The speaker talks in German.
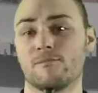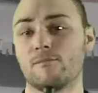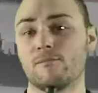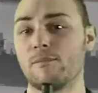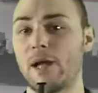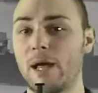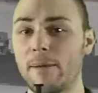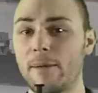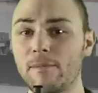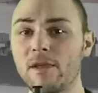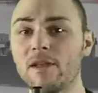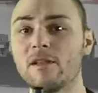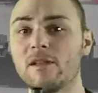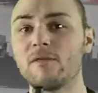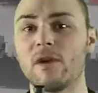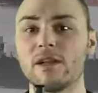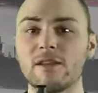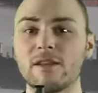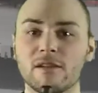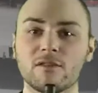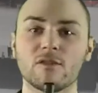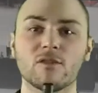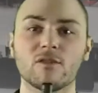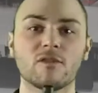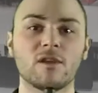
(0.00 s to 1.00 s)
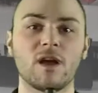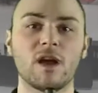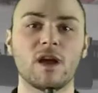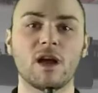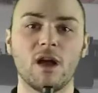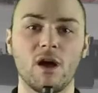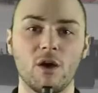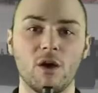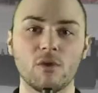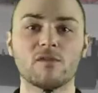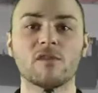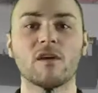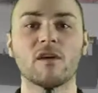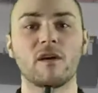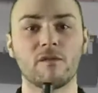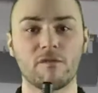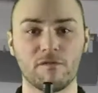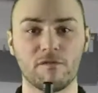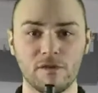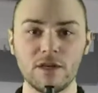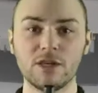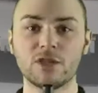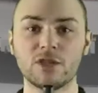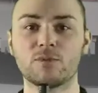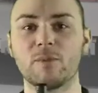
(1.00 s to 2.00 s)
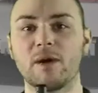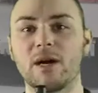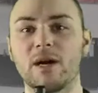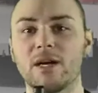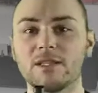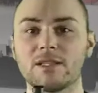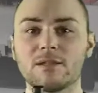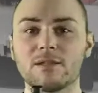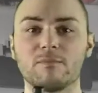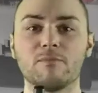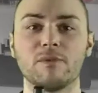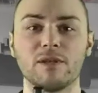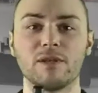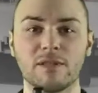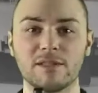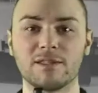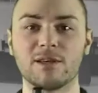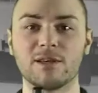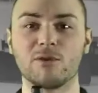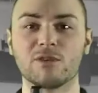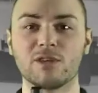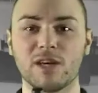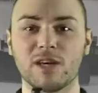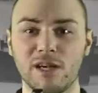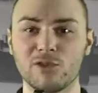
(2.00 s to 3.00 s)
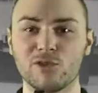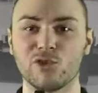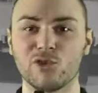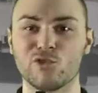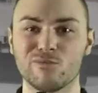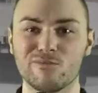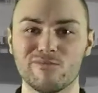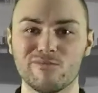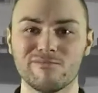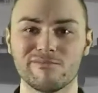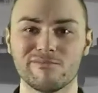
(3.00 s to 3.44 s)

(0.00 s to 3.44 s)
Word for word: Bleibt nichts weiter zu sagen, außer viel Spaß mit dieser Unterhaltung.